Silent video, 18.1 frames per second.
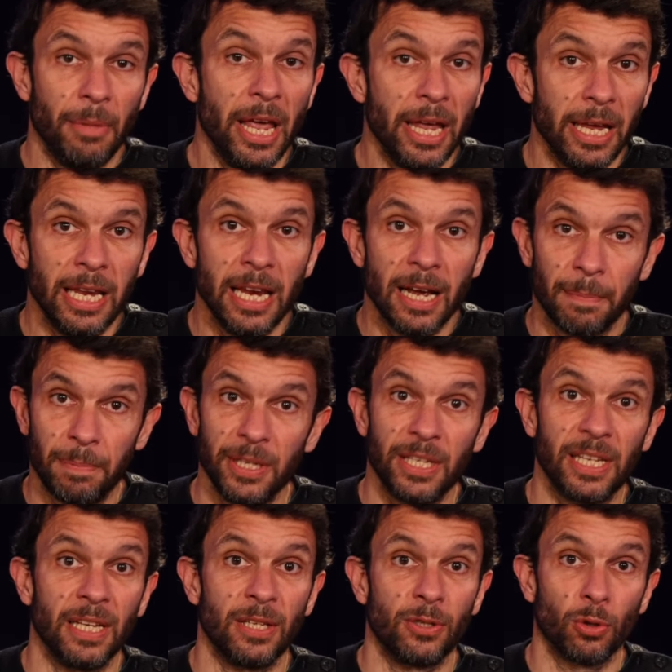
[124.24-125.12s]
mais il est
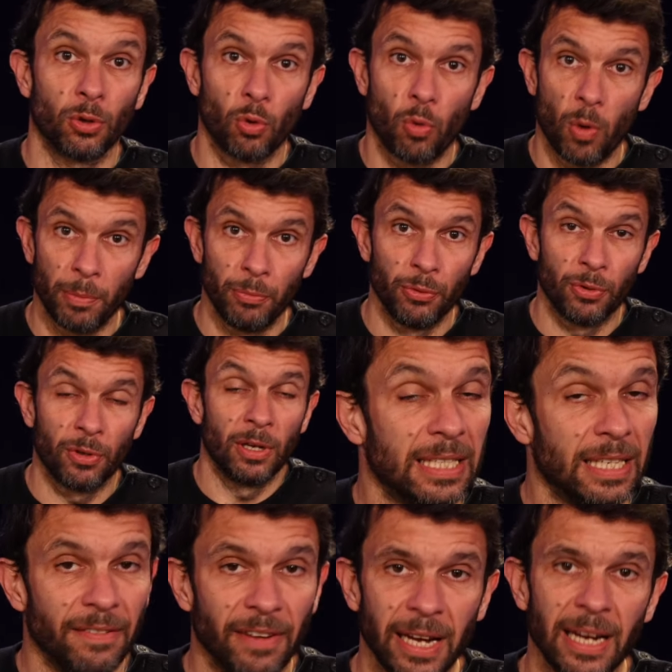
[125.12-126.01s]
impliqué sur trois buts.
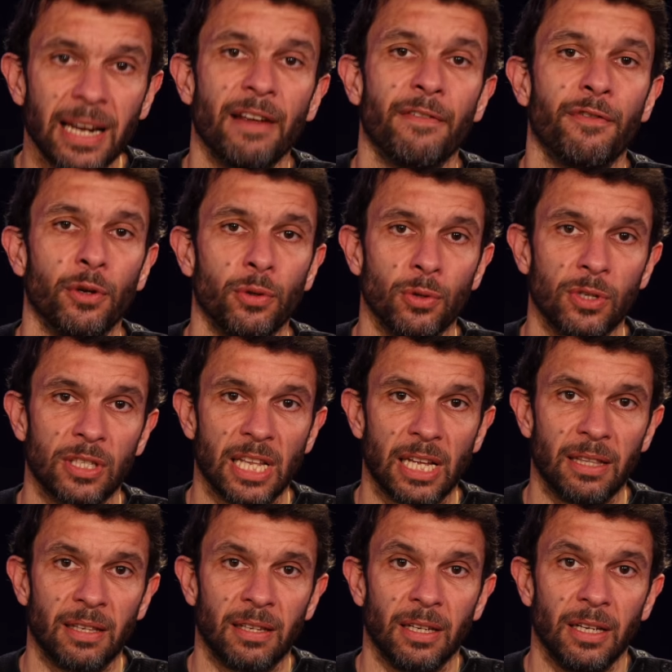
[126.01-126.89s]
C'est vrai que la feuille de
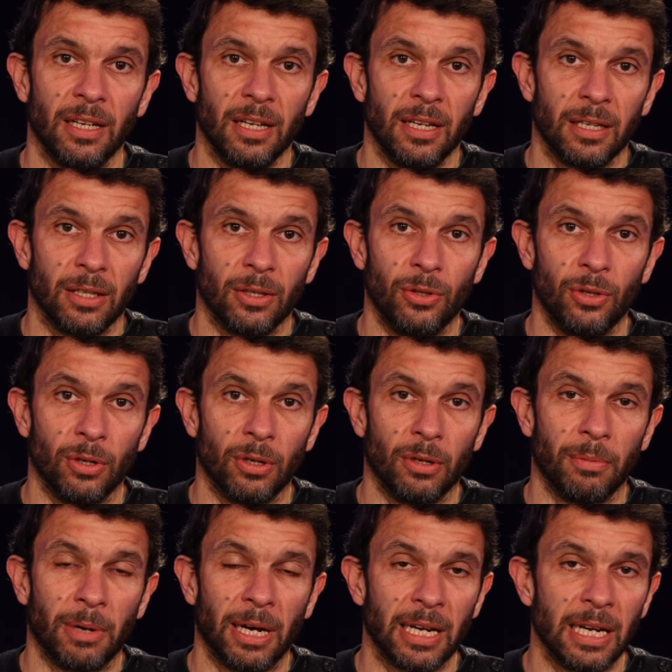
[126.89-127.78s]
stat
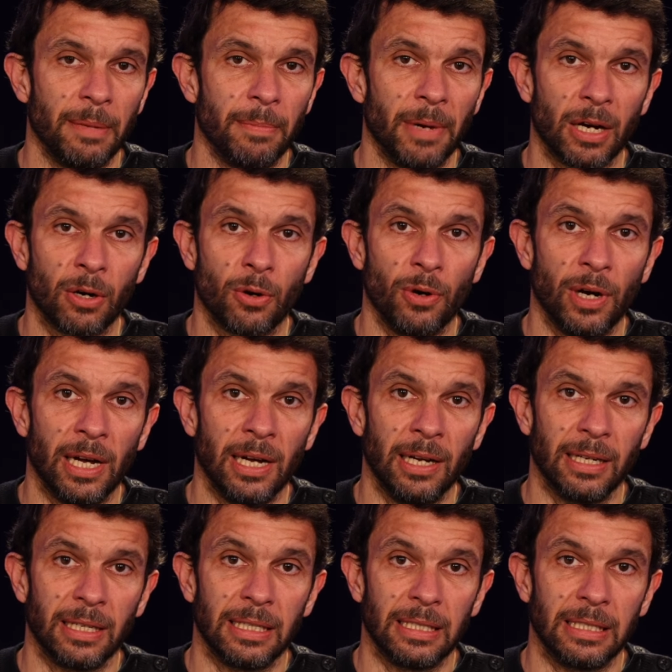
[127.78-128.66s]
de Bradley
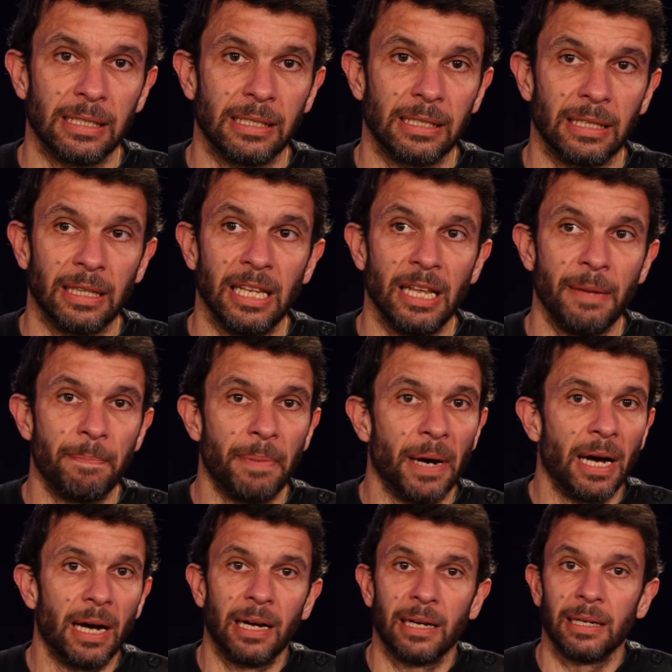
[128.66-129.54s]
Barcola euh, n'est
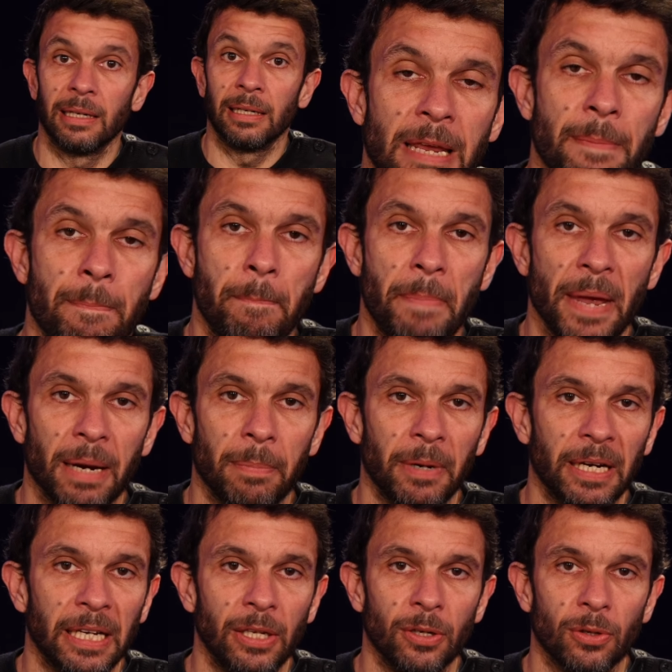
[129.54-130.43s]
pas euh, hyper
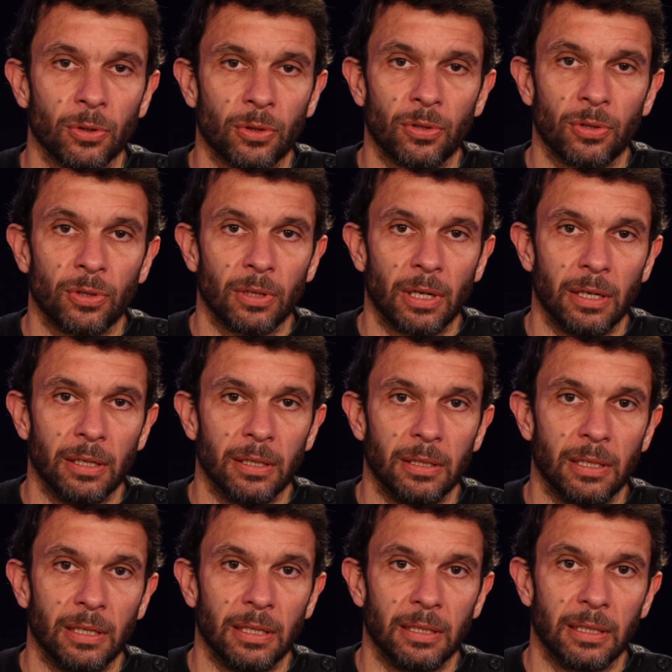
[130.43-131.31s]
brillante.
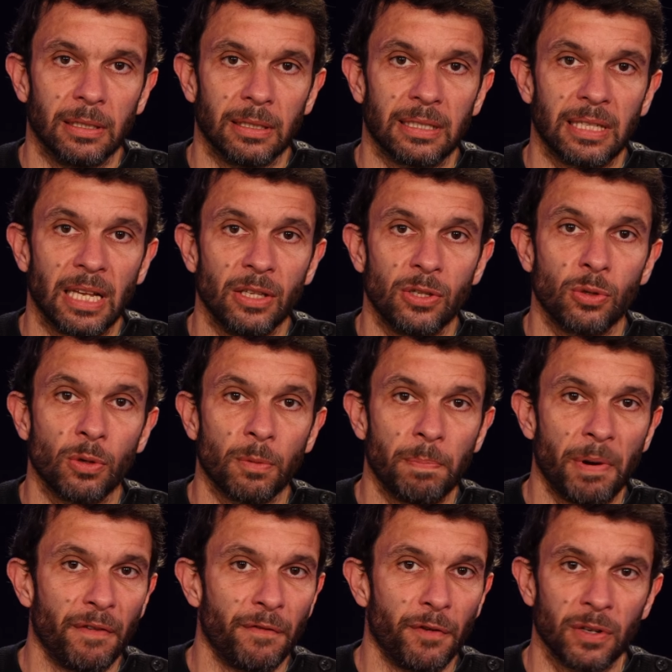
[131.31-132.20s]
Euh, ça ne
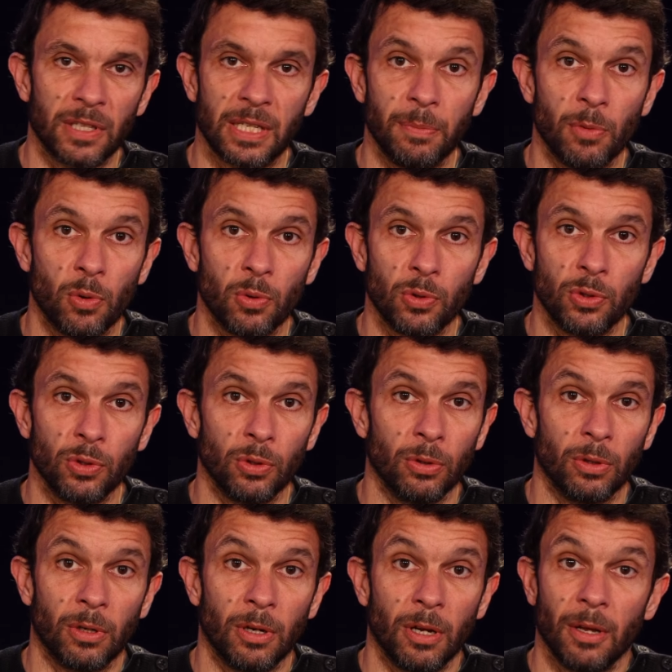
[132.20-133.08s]
saute pas forcément aux
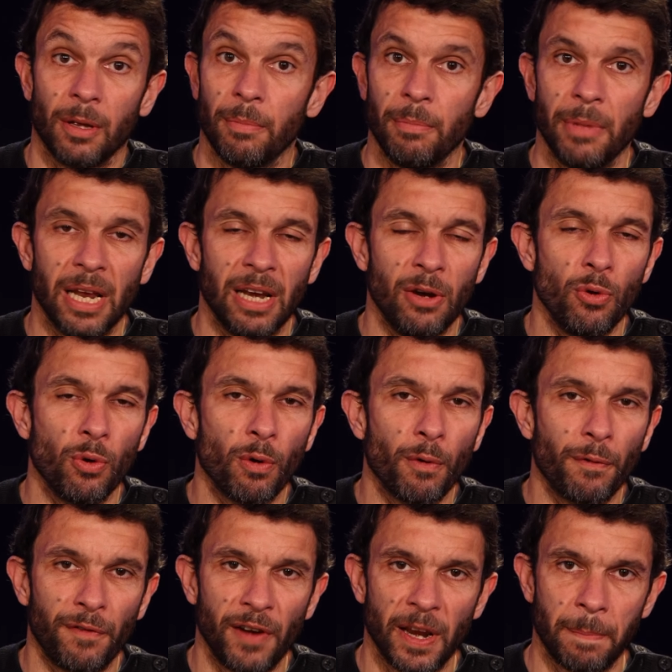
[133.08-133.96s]
yeux mais elle ne
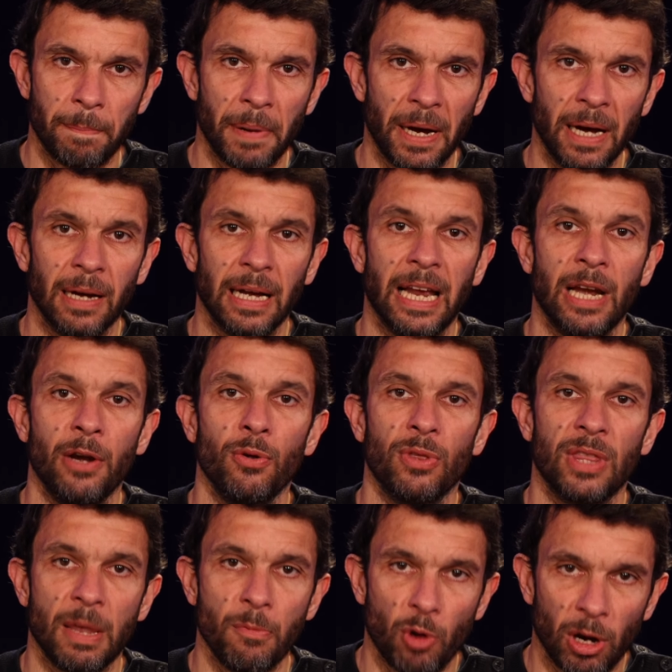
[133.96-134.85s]
reflète pas, elle ne
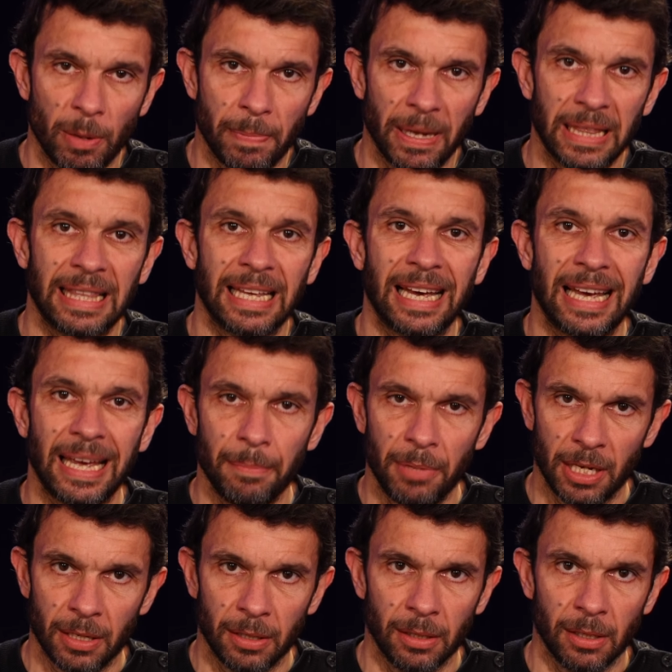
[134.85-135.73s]
témoigne pas très
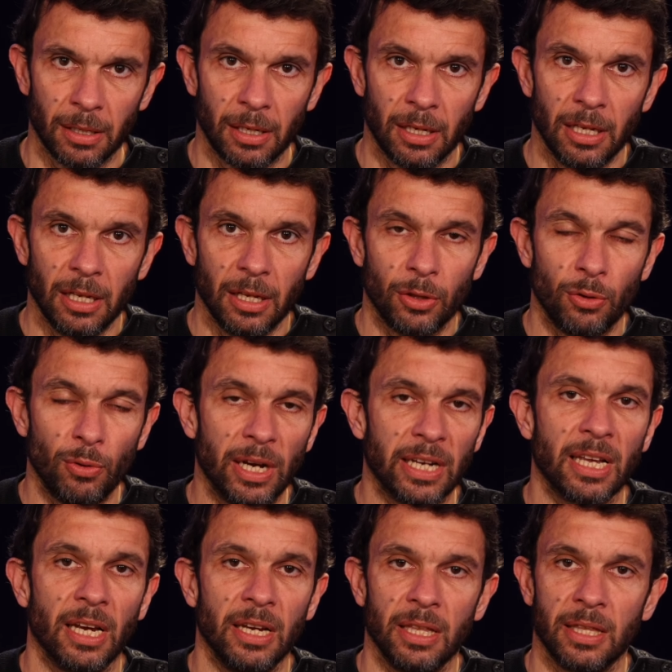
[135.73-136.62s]
bien de
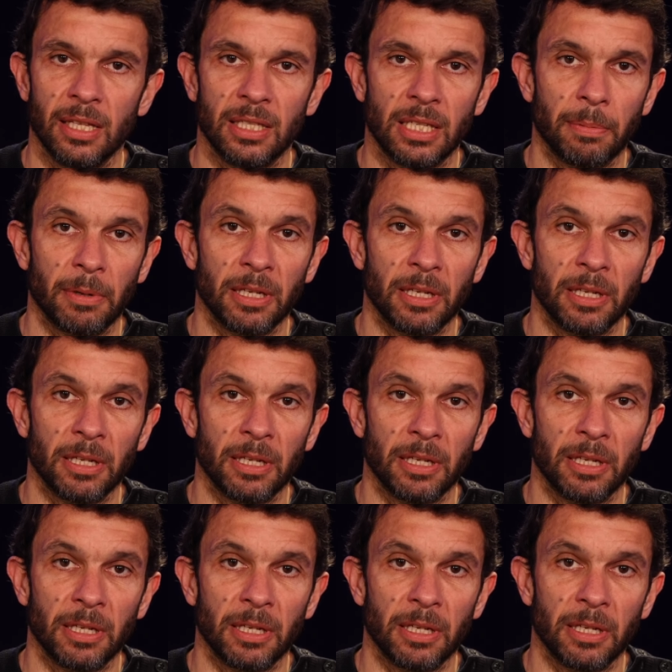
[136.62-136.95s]
la qualité de ses